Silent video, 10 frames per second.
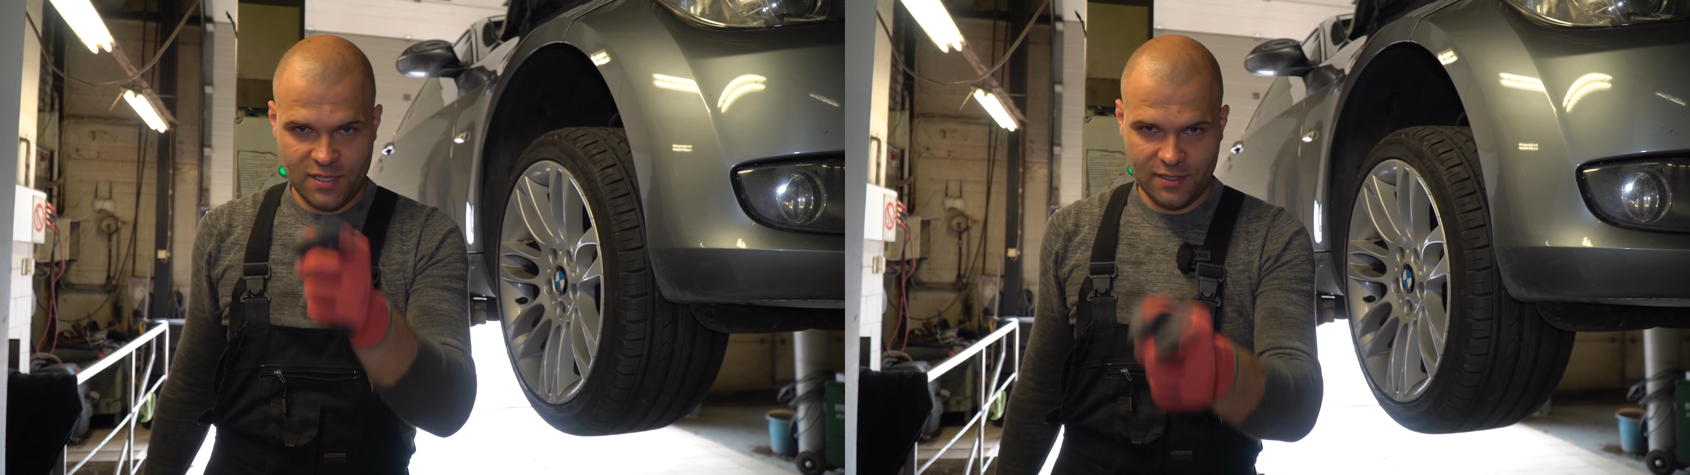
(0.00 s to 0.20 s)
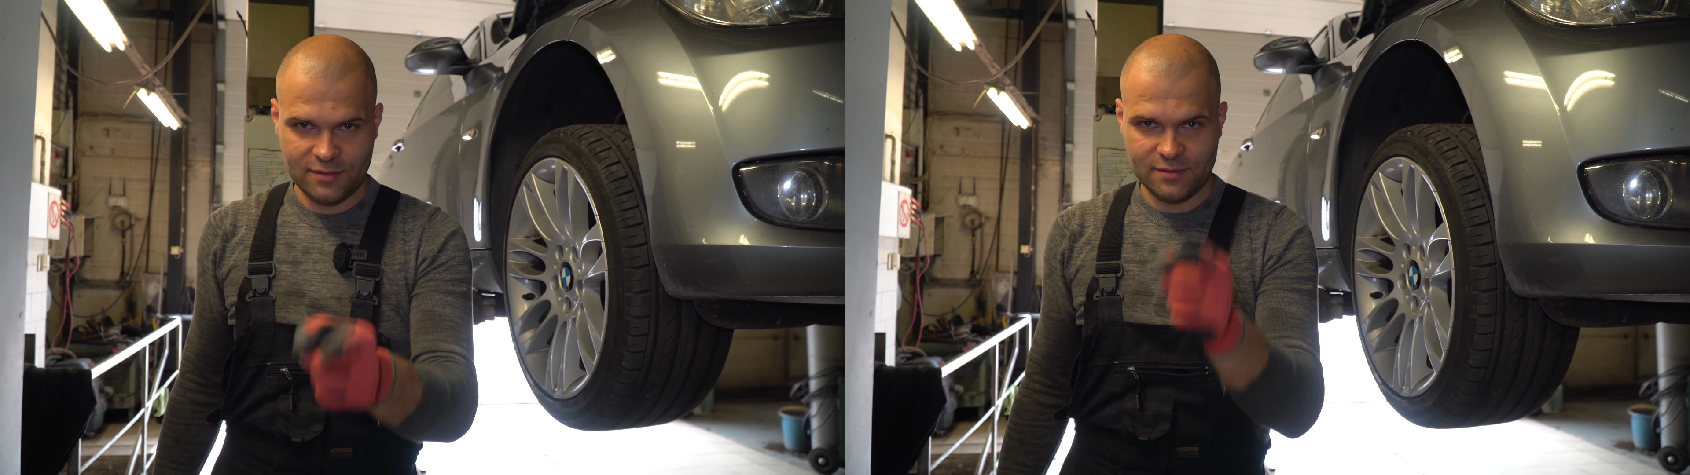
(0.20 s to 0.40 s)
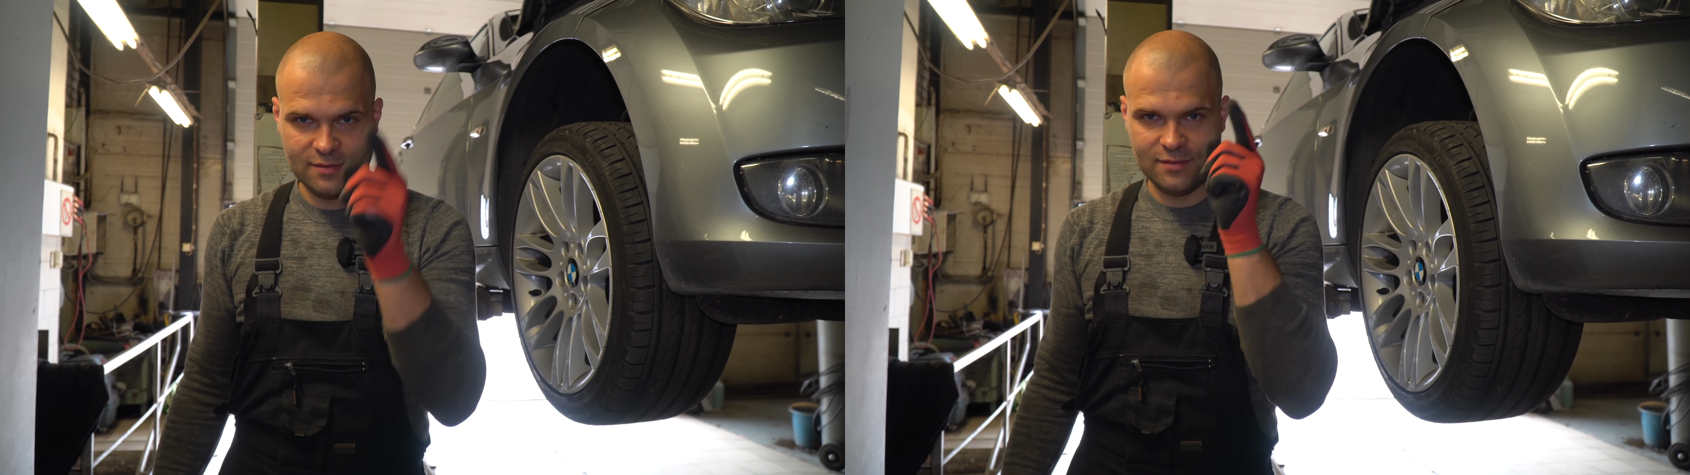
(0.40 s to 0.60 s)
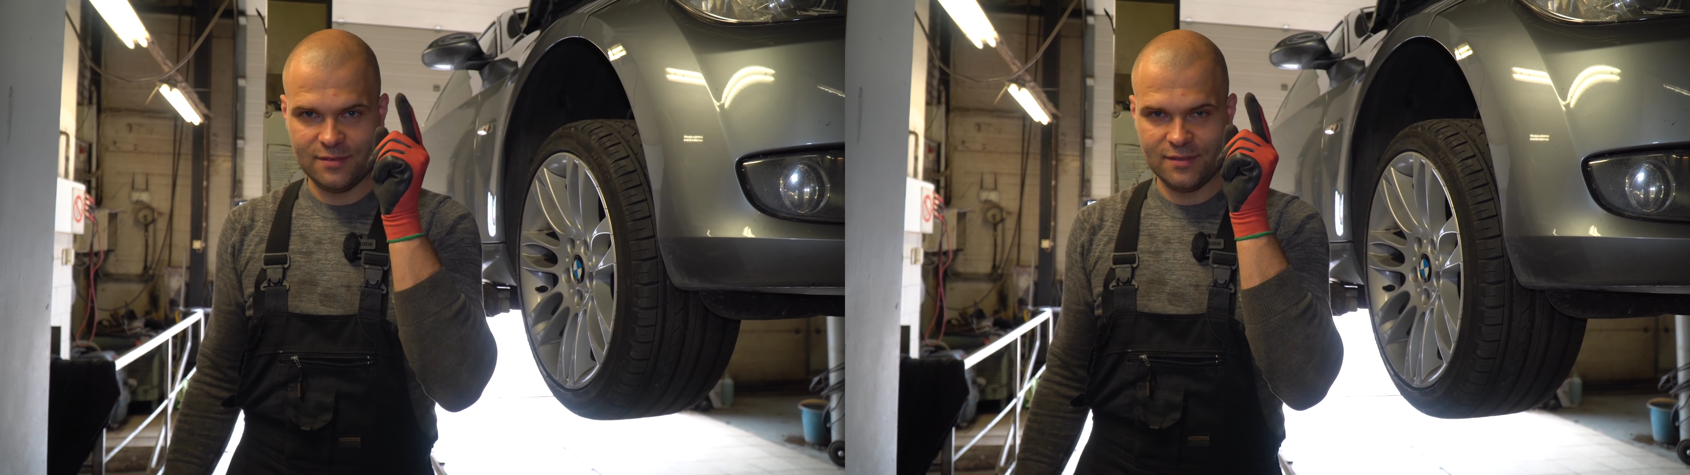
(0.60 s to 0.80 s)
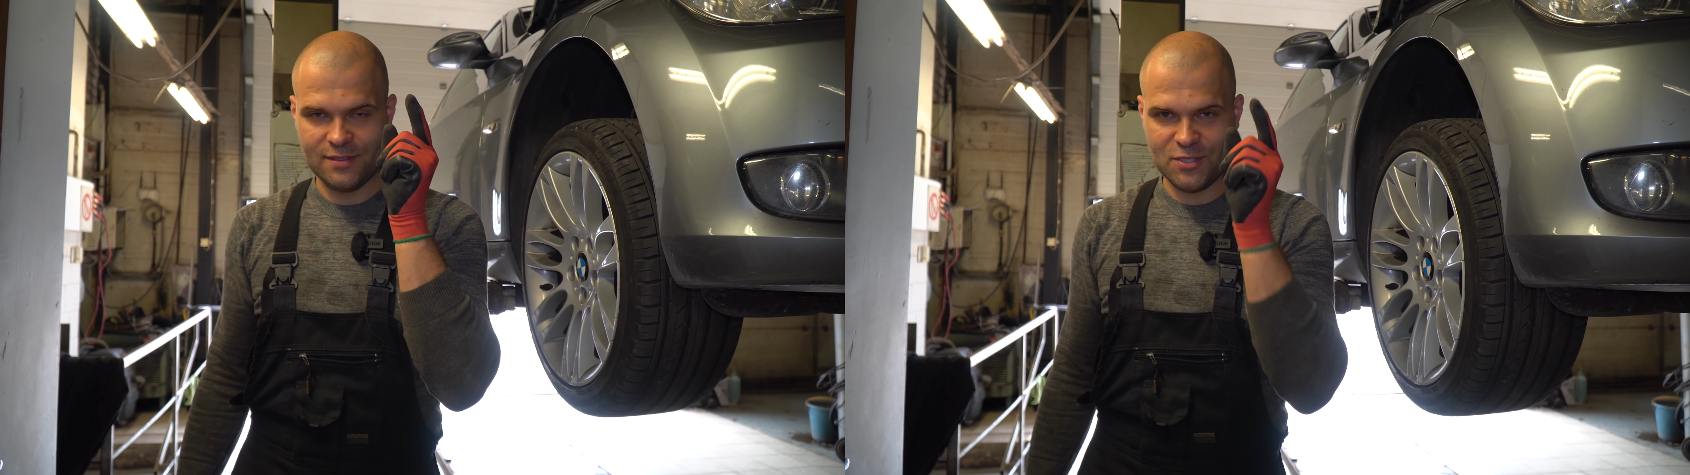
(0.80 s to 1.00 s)
да,
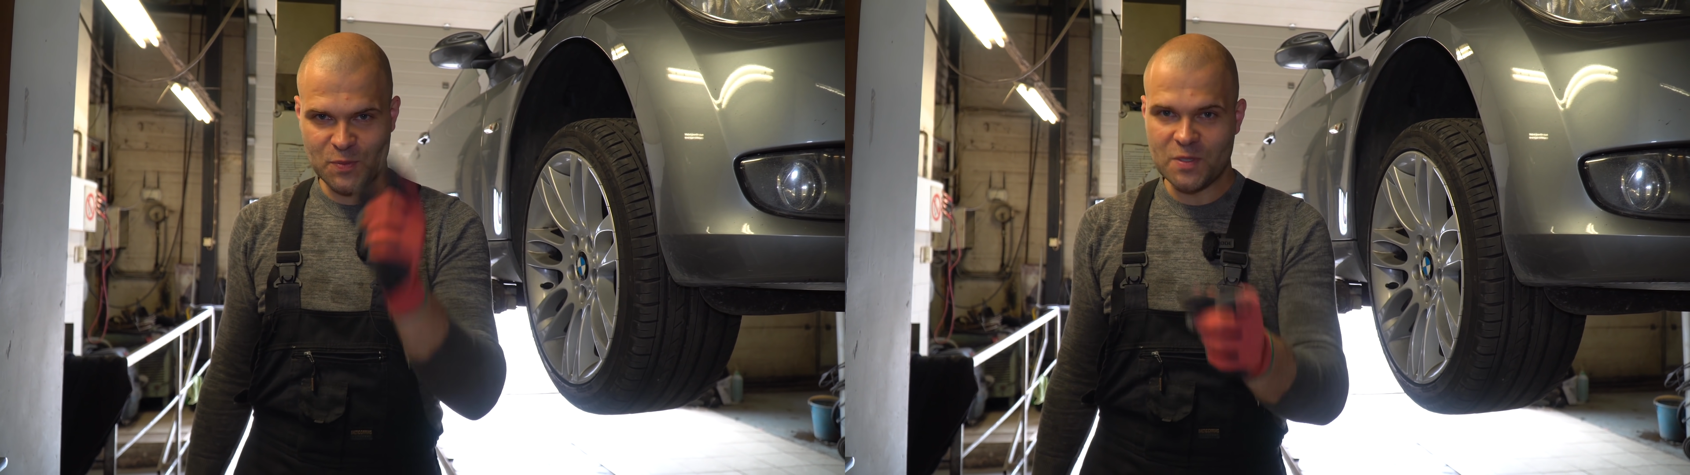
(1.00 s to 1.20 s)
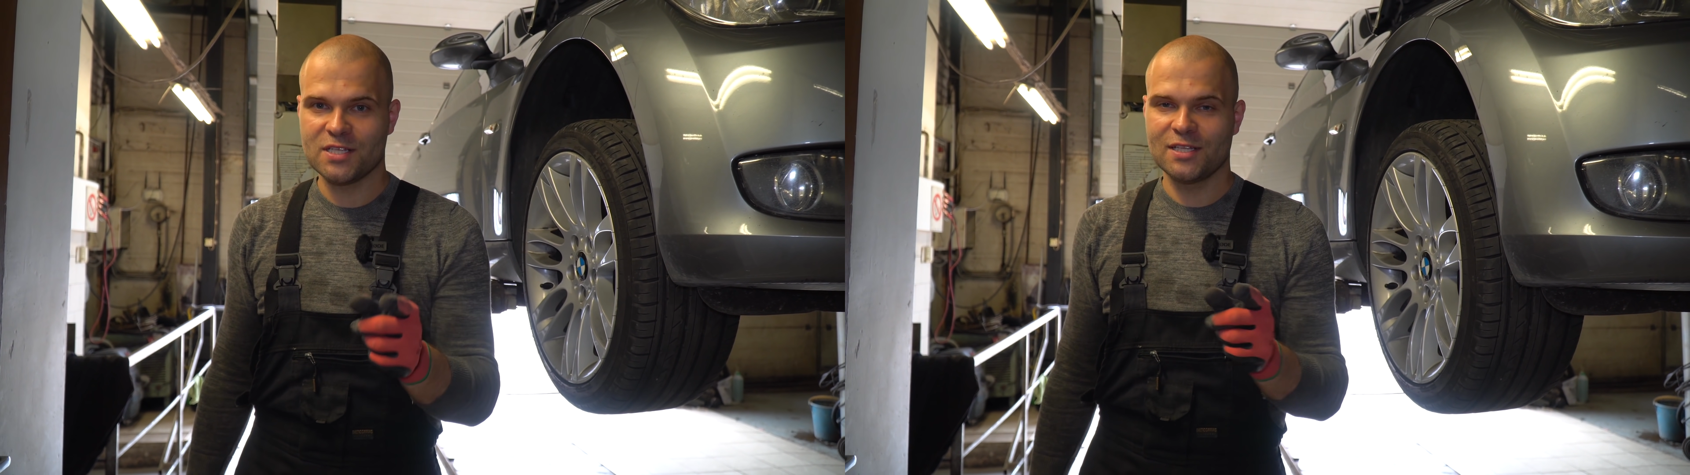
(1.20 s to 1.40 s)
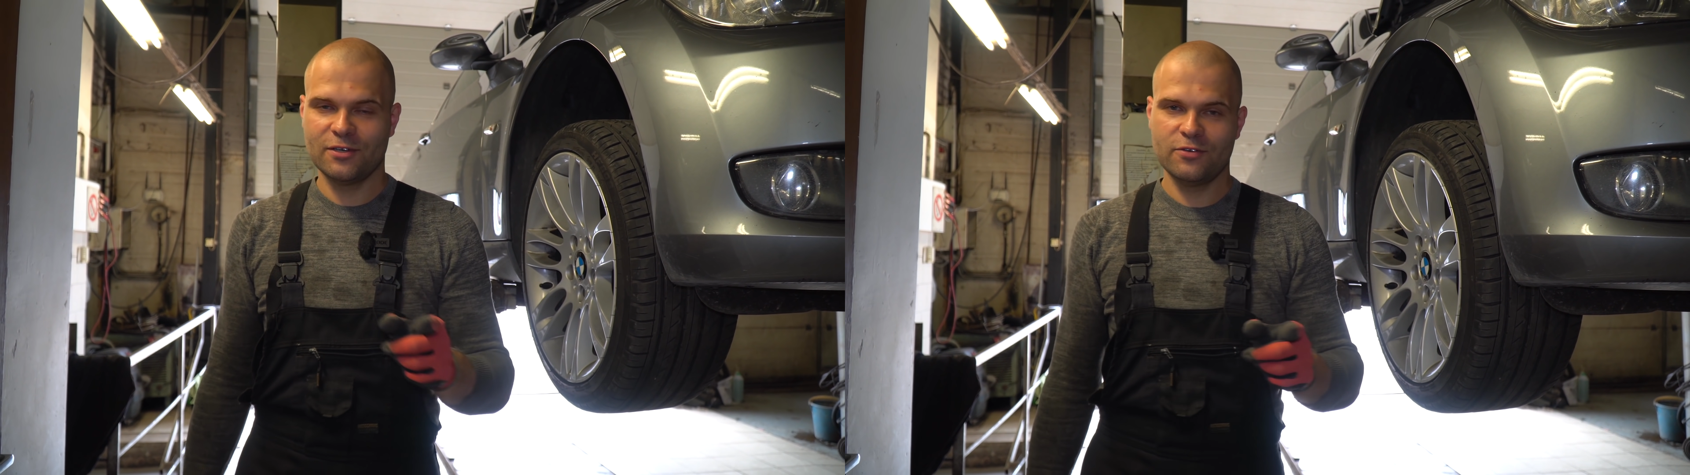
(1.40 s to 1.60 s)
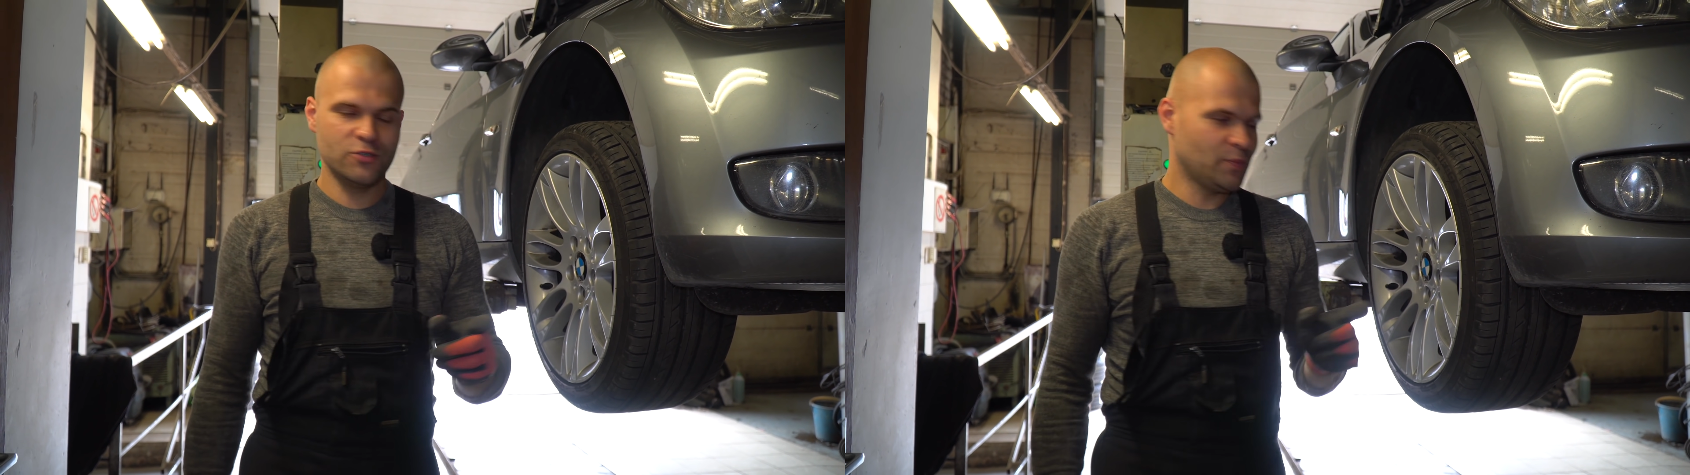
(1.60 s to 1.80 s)
смысл этого видео?